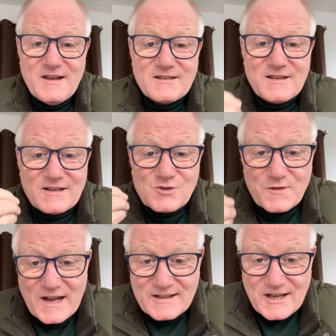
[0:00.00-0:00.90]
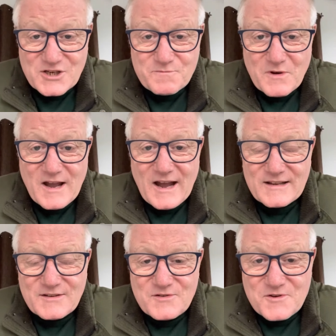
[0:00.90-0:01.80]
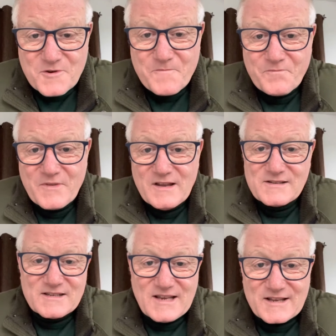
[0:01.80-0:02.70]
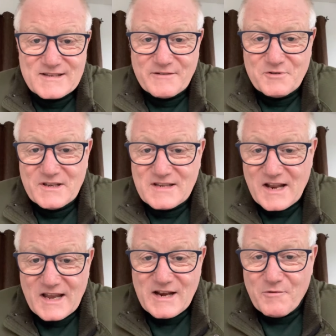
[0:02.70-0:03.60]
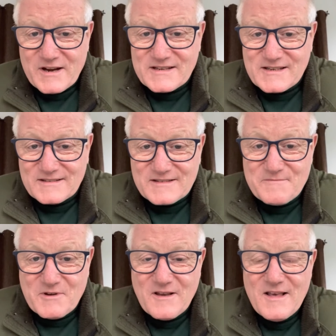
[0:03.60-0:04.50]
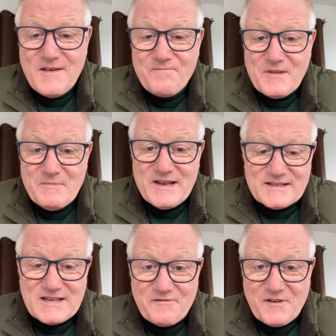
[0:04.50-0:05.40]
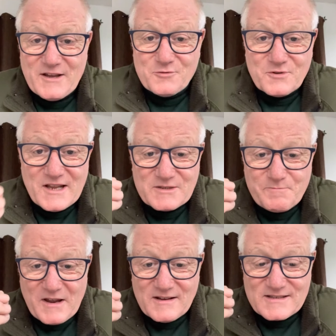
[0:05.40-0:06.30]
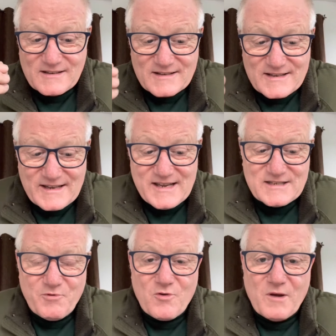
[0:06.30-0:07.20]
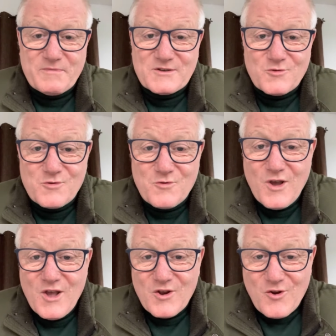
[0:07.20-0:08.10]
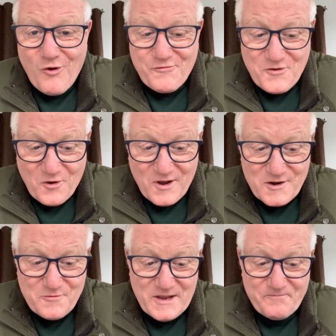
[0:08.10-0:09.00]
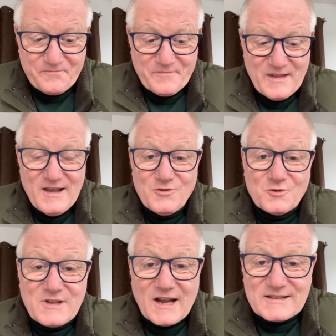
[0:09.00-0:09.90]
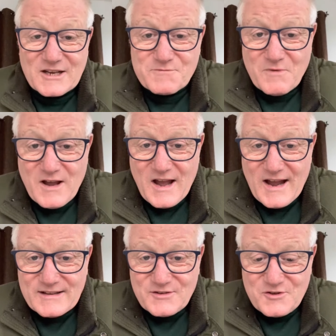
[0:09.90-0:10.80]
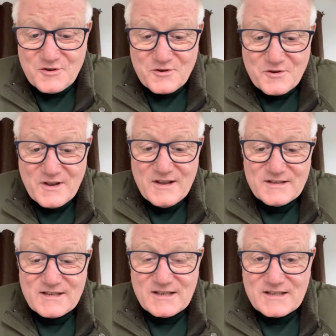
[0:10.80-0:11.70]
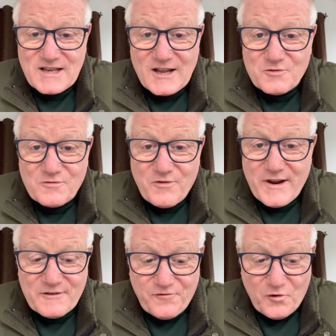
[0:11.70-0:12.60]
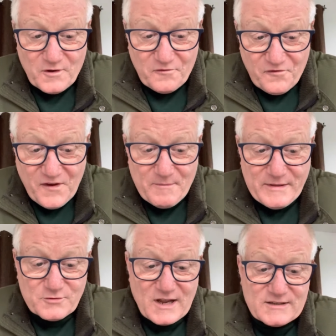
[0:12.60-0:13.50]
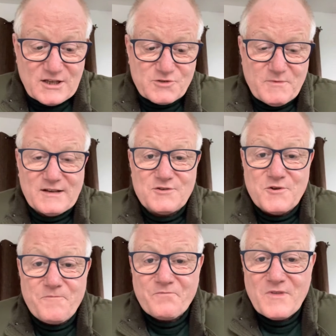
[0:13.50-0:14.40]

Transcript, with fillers: dans son attachement à Dieu. C'est ça que ça veut dire. Ça n'a rien à voir avec les sentiments mais c'est vraiment espérance en Christ. Pourquoi Parce que nous nous confions en lui. Notre attachement à Dieu, c'est ça, nous devons être fermes dans notre attachement à Dieu